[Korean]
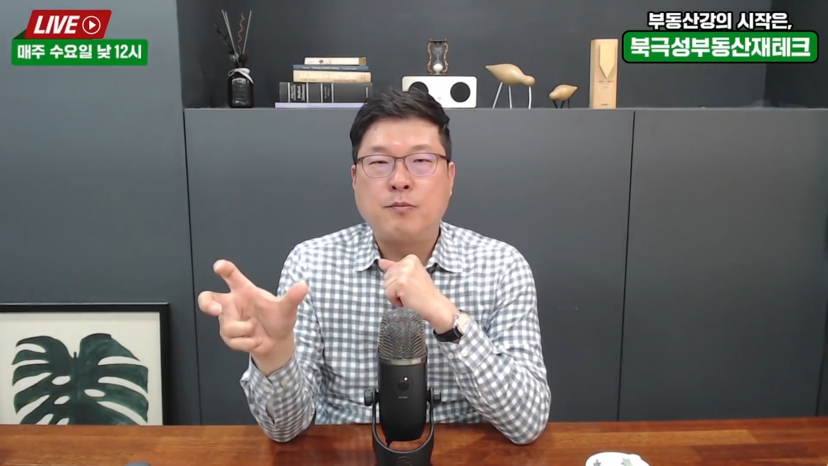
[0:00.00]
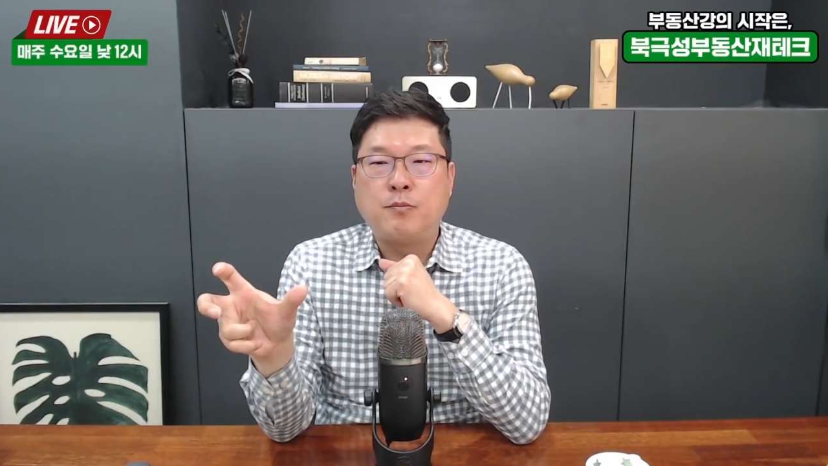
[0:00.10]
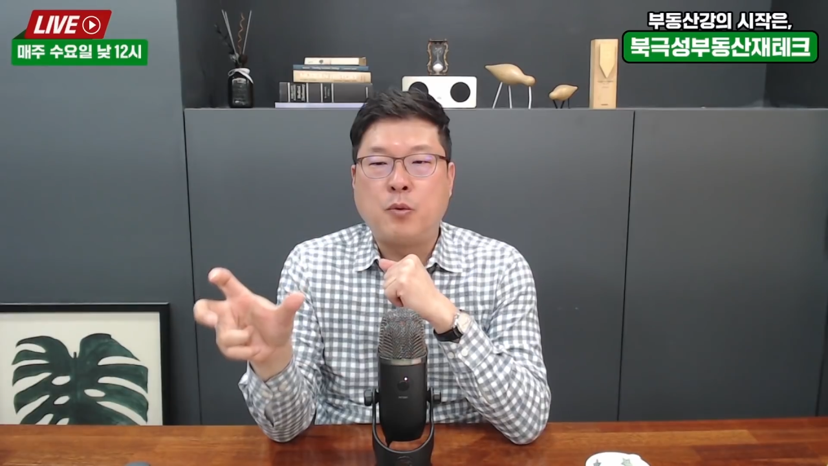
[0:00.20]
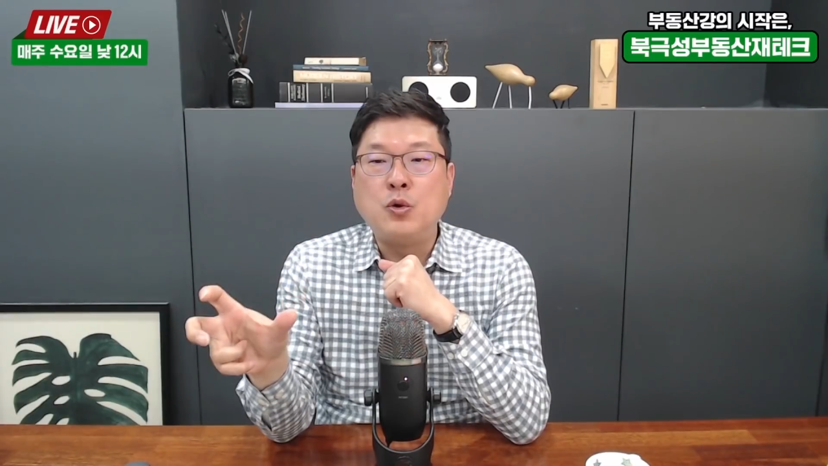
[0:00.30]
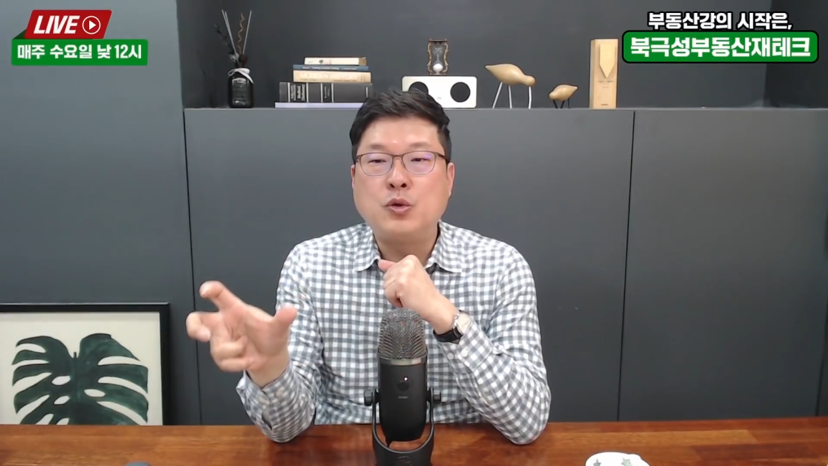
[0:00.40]

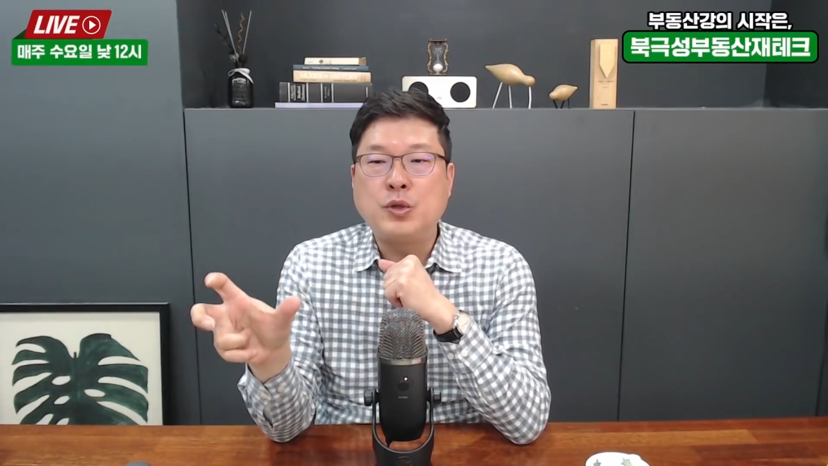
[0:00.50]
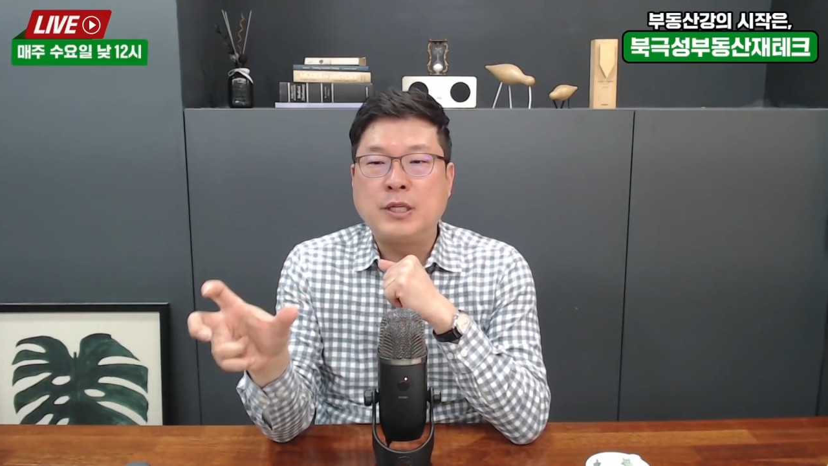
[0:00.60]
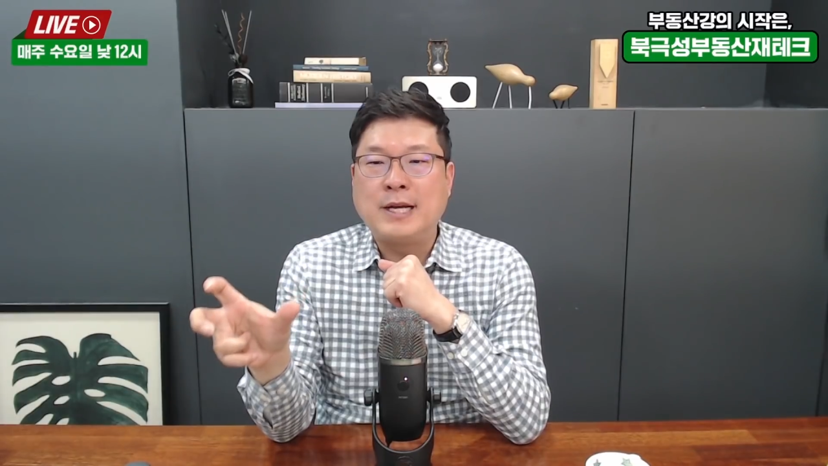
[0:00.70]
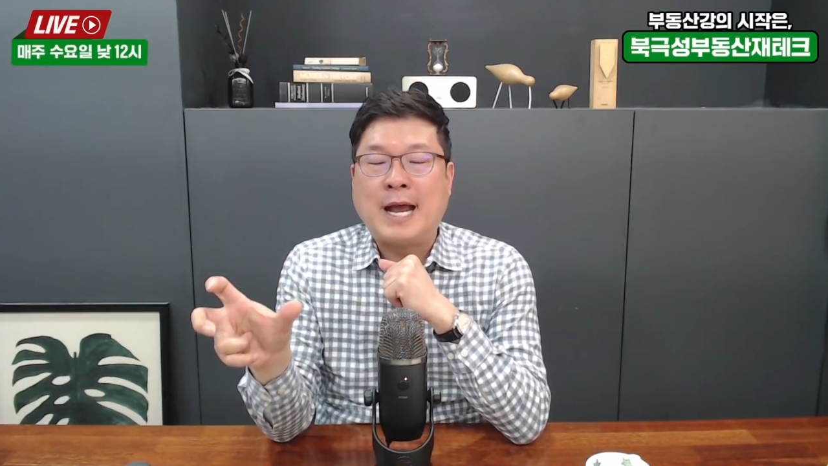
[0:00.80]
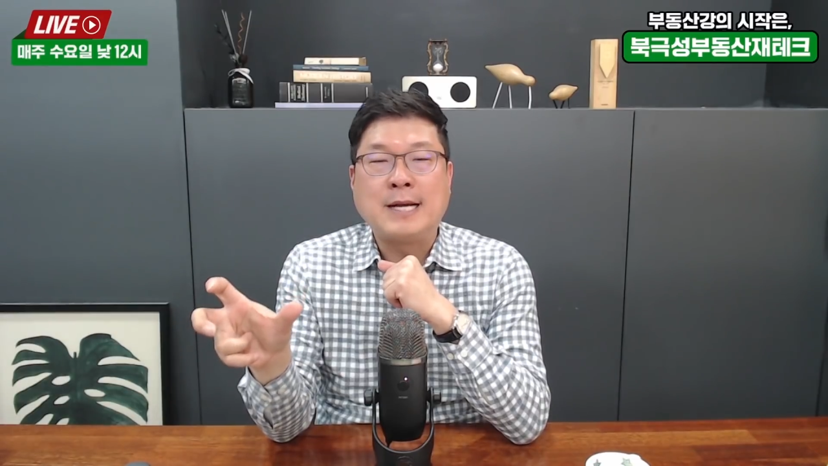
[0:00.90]
보일 수
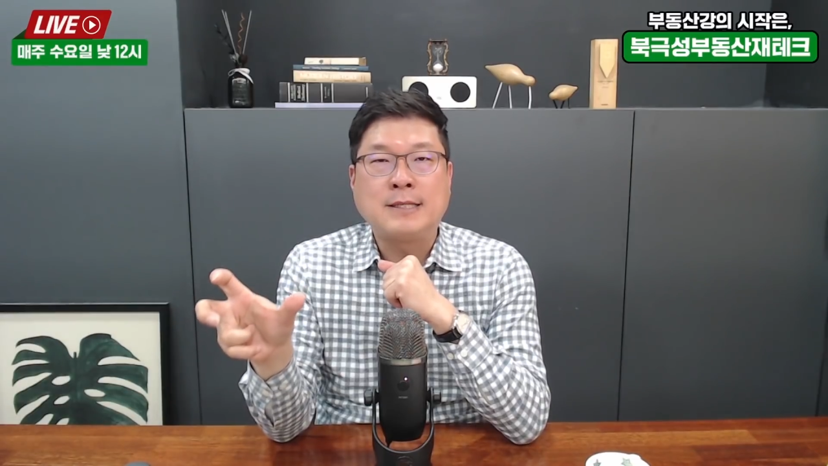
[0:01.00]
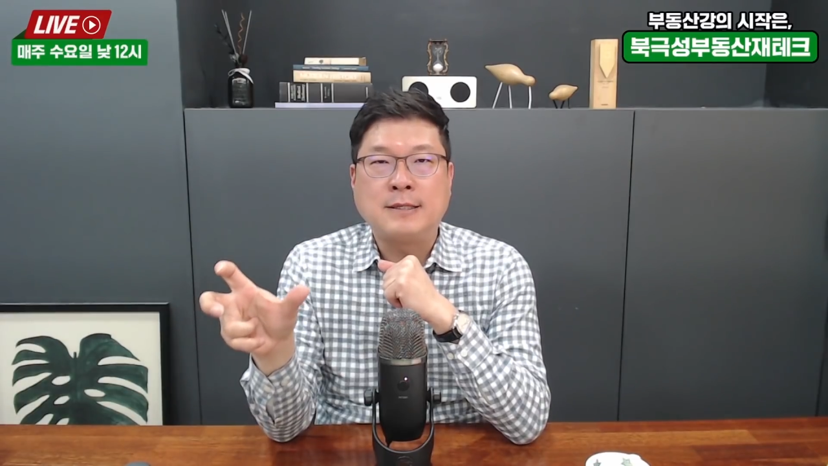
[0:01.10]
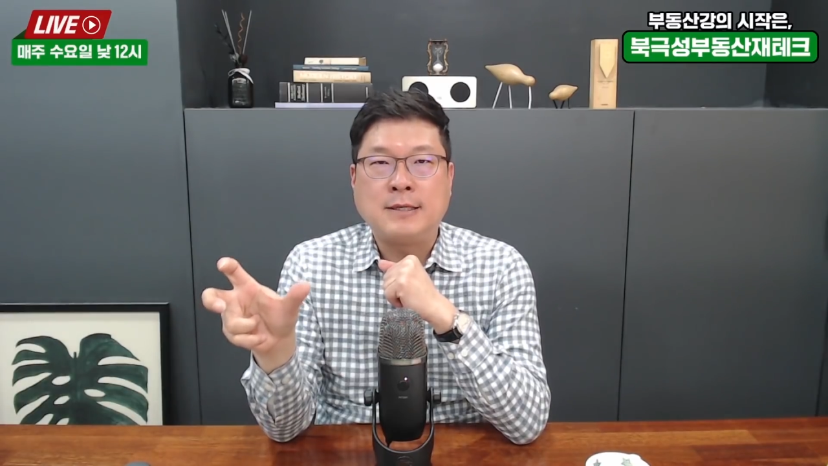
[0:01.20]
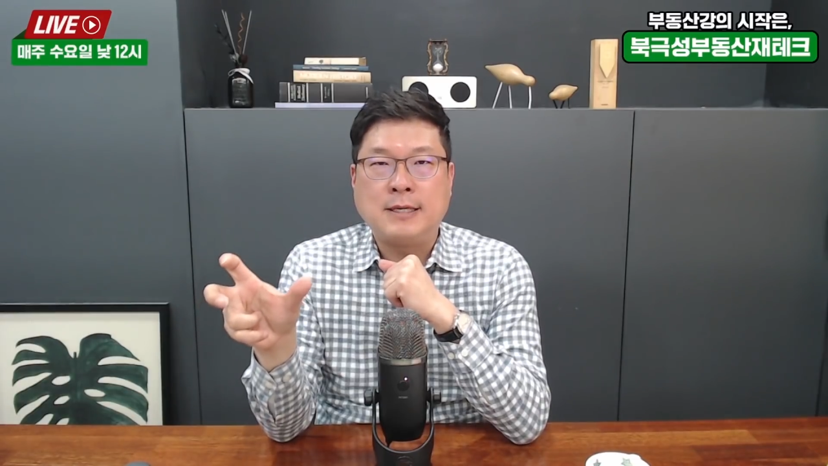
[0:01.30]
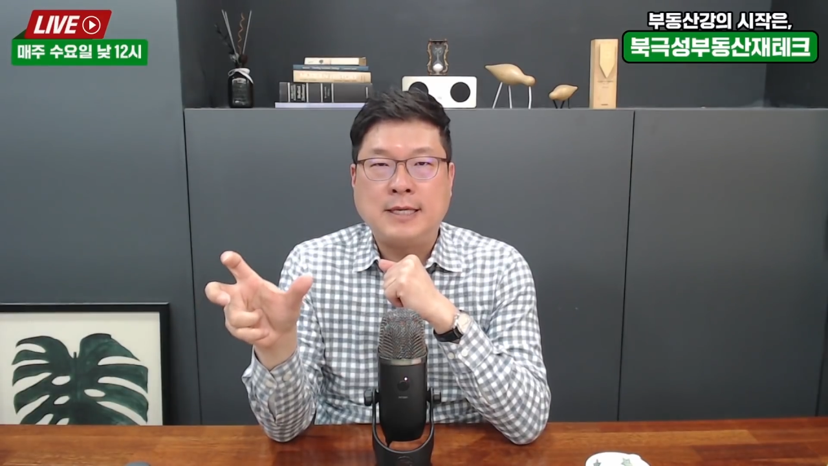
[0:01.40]
있는
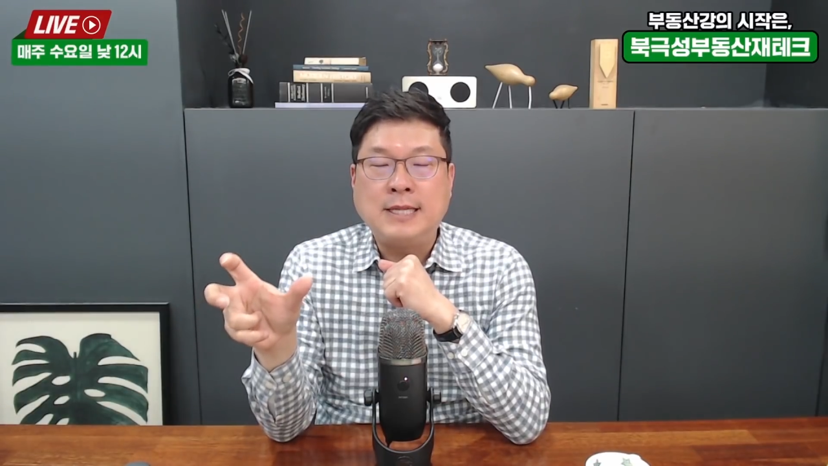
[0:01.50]
가능성이